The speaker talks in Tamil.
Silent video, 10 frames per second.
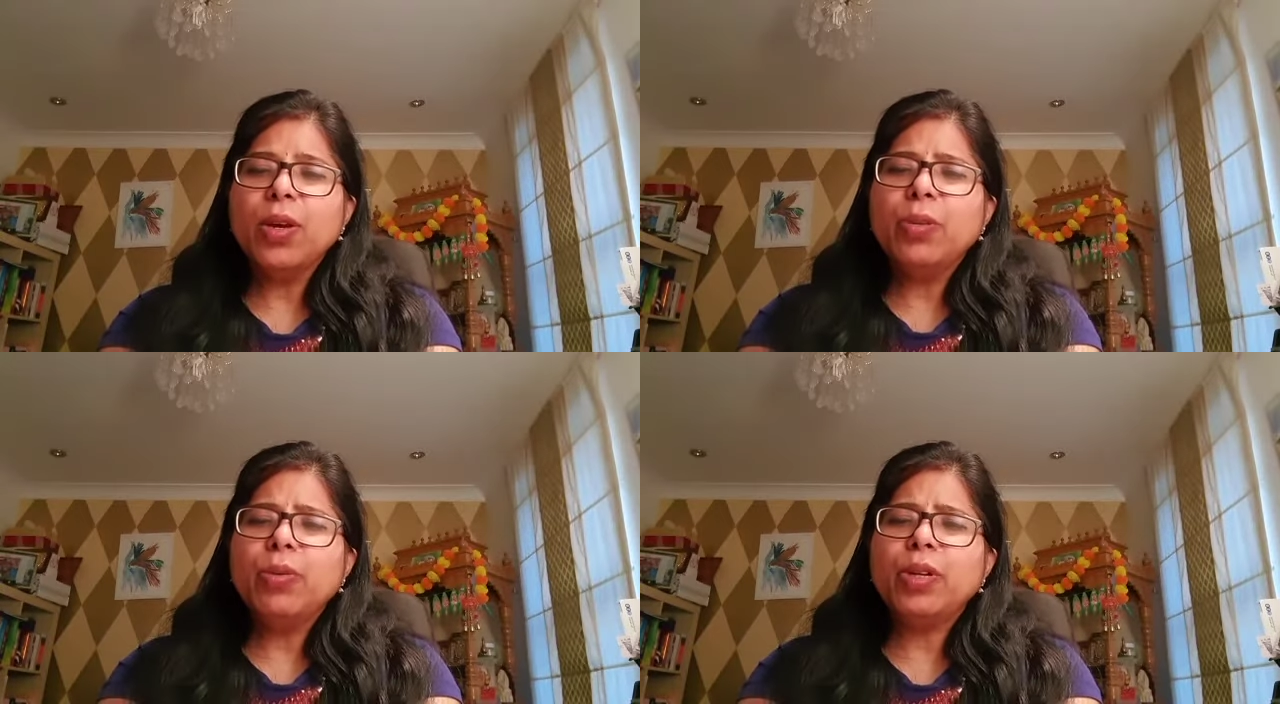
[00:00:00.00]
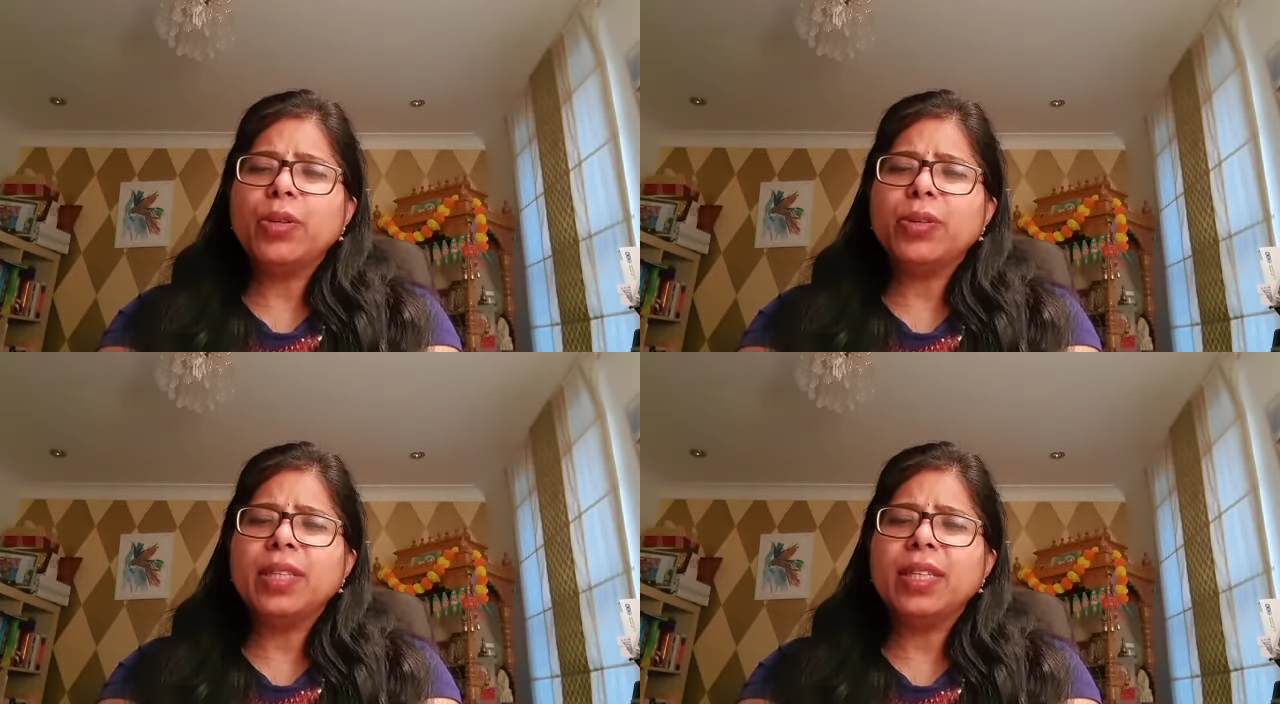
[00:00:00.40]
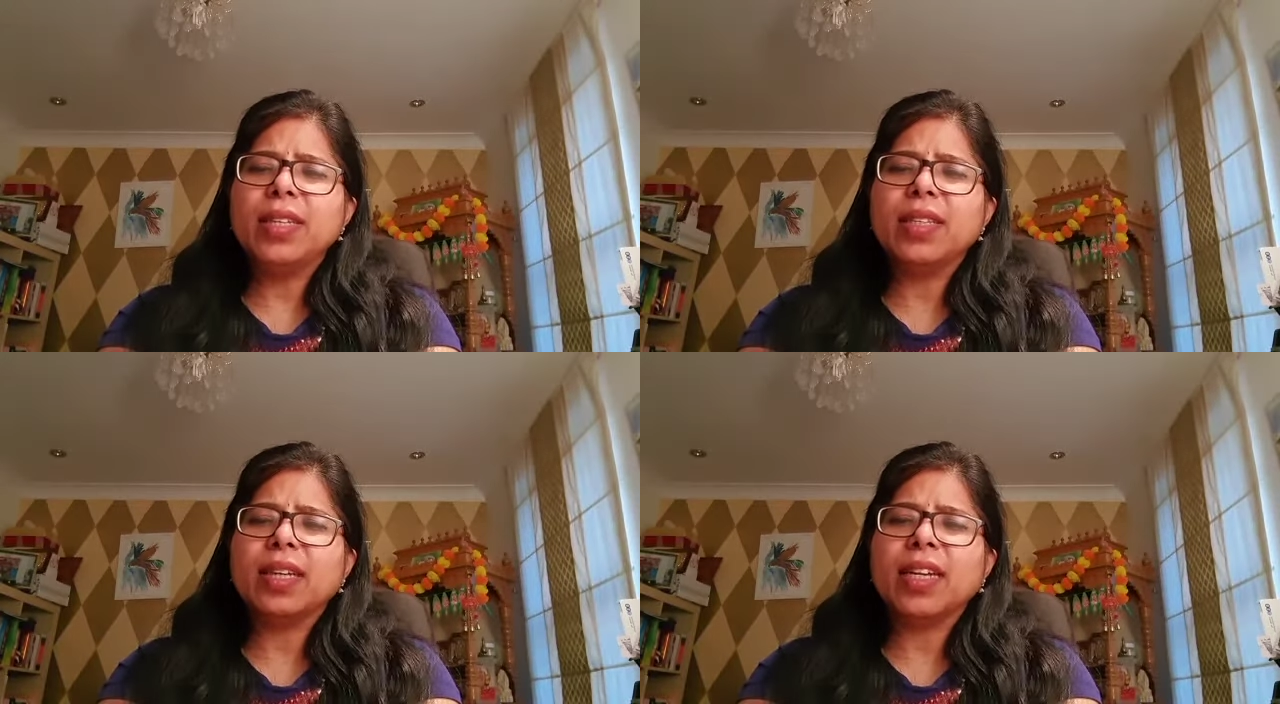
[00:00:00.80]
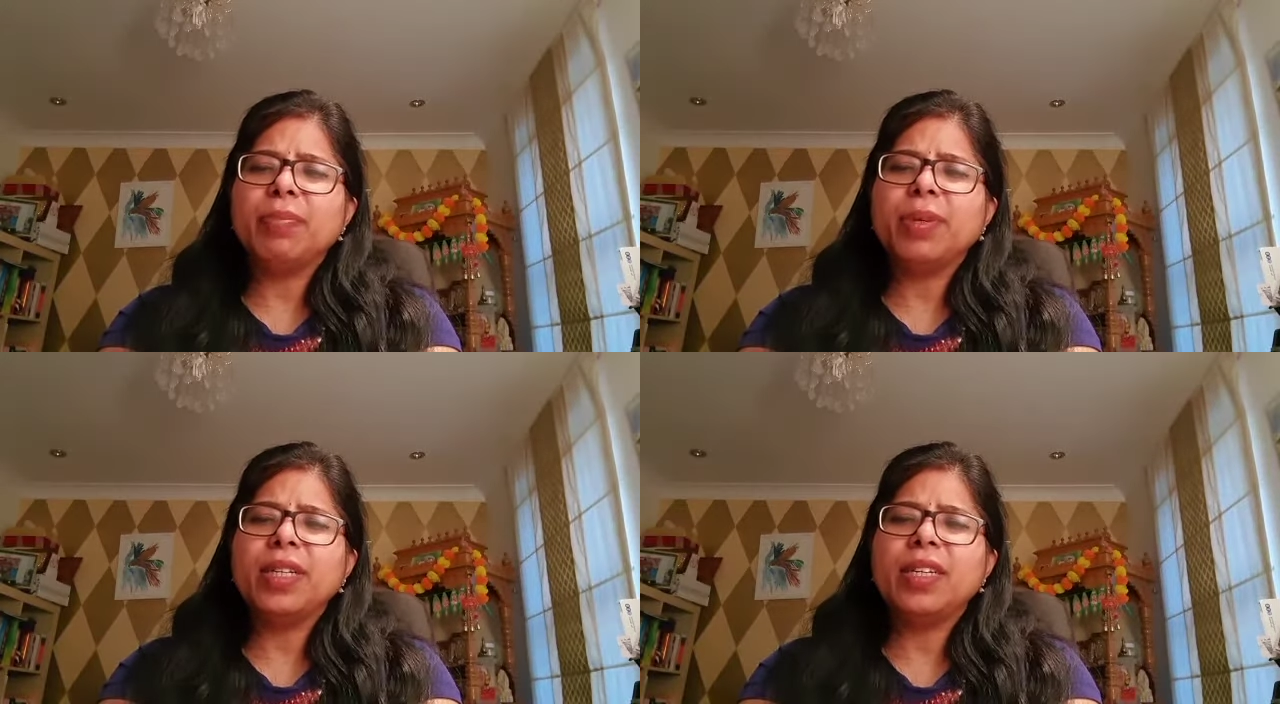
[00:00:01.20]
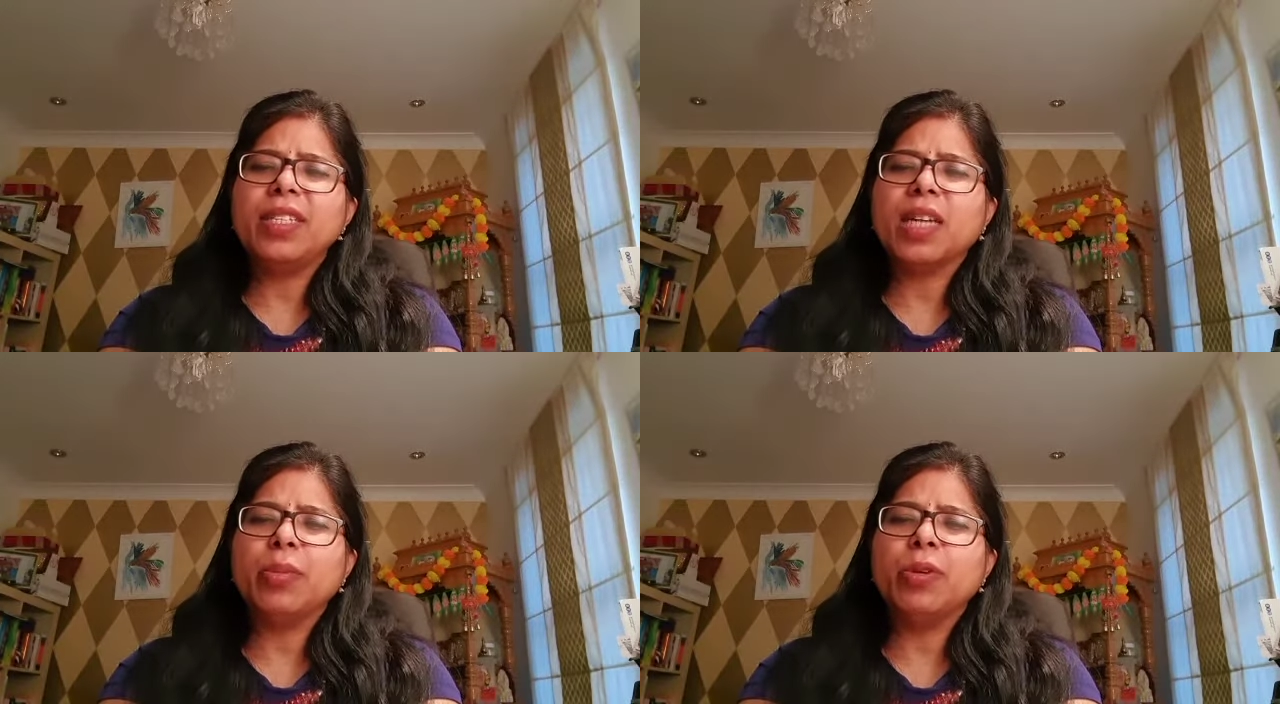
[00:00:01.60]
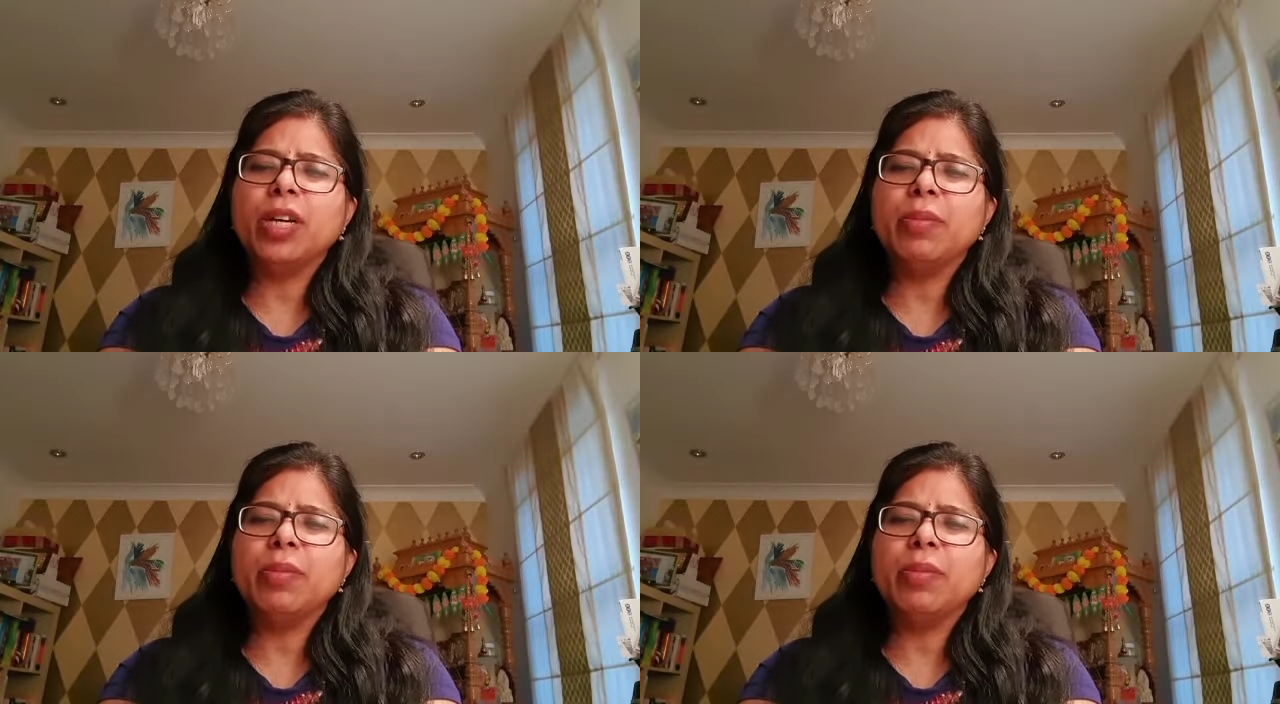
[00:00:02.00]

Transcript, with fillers: ஒரு குழந்தையின் தனிப்பட்ட சமூக